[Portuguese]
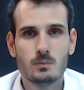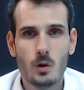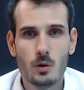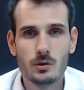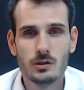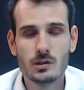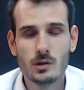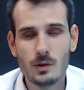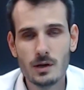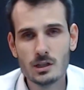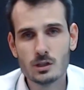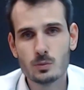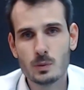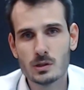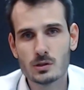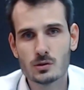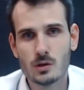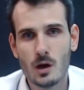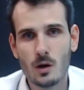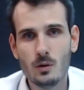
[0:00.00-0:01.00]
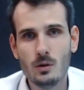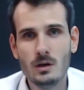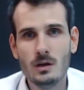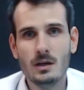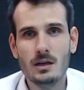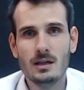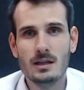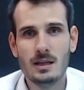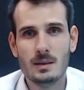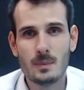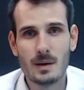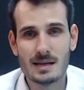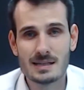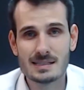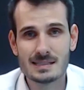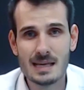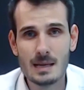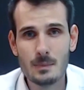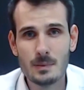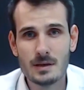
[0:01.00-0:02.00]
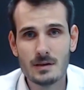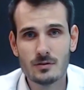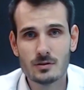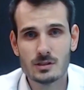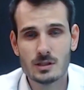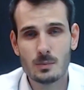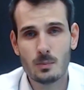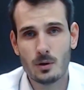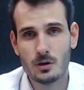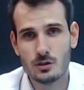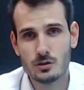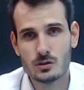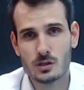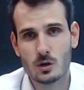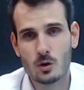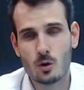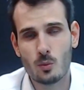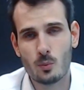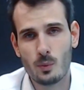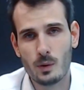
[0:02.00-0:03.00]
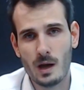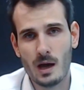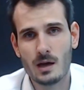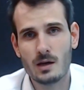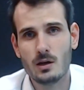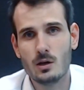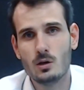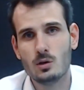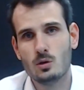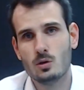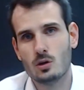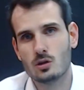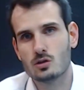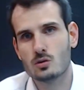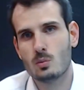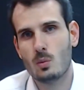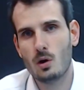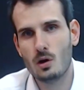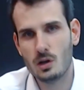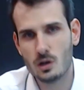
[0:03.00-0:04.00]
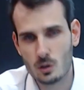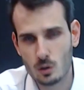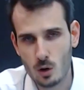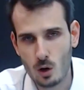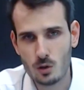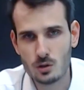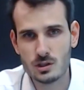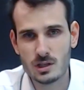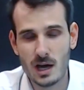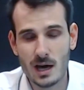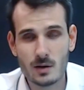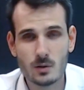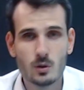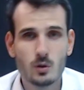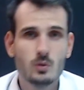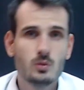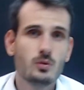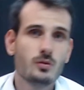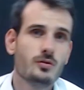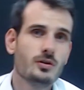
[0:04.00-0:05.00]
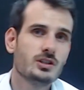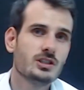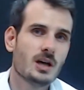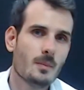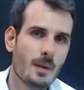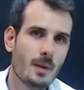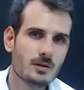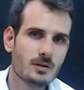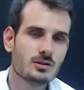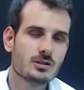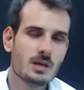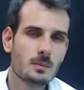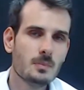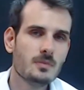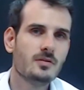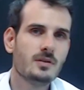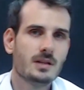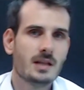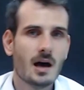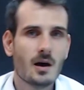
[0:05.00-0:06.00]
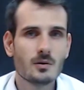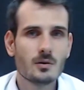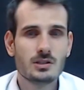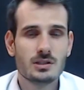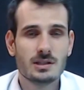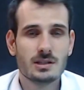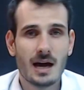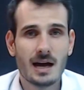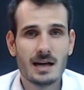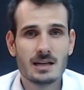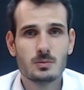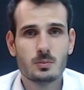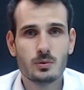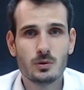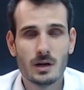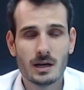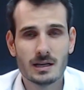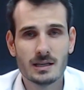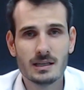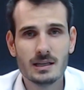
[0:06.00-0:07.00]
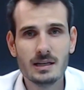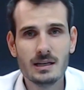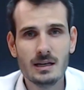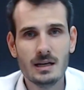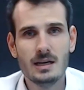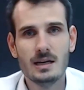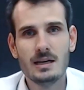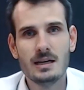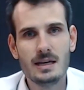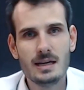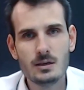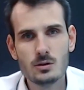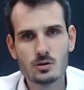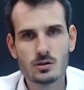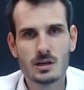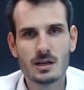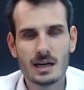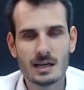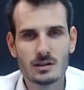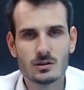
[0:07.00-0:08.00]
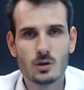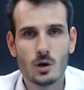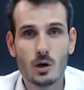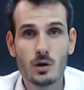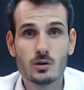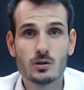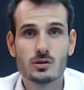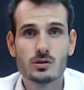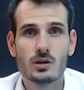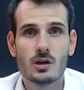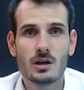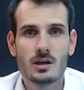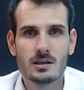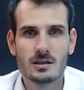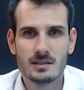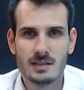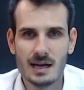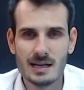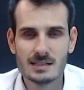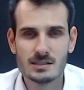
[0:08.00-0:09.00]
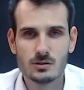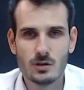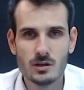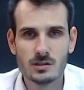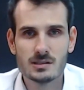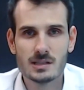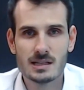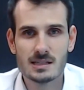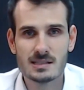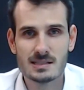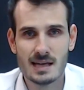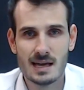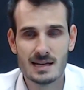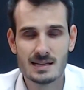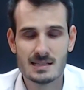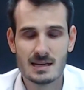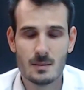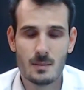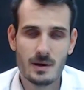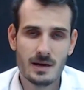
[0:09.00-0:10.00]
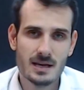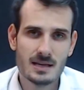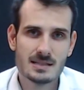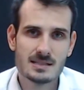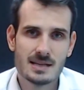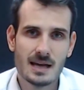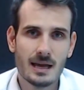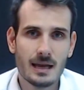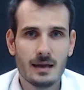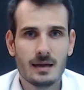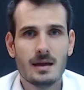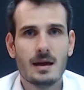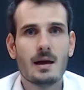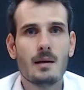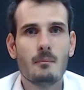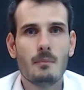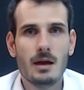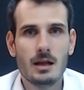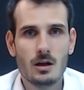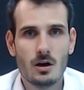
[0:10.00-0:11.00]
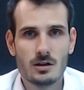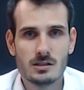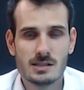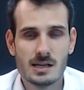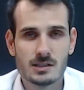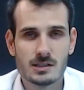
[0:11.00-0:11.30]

Bom, então é isso, pessoal. Lembrar sempre que você pode nos acompanhar no nosso Morning Call diário, no fechamento, sempre final de tarde por aqui, e nos relatórios das nossas séries. Amanhã sai melhores